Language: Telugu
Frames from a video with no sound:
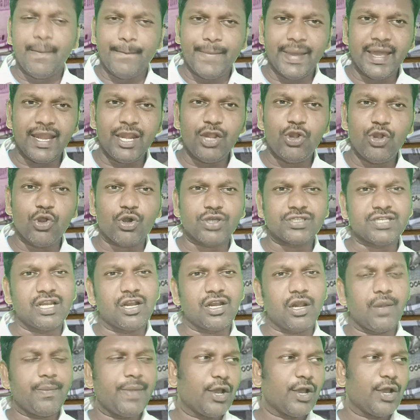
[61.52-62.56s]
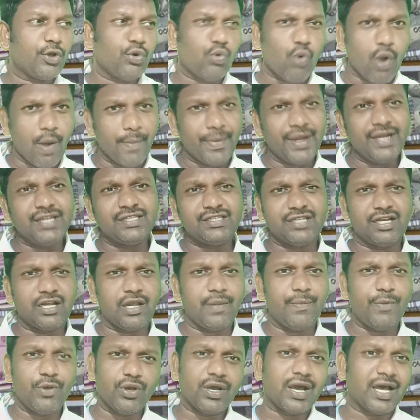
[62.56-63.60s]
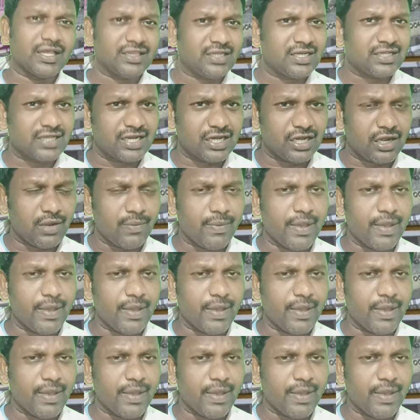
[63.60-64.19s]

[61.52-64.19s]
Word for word: బెహ్రిన్ యొక్క సెంట్రల్ బ్యాంకు ఒమాని సెంట్రల్ బ్యాంకు ఖతర్ సెంట్రల్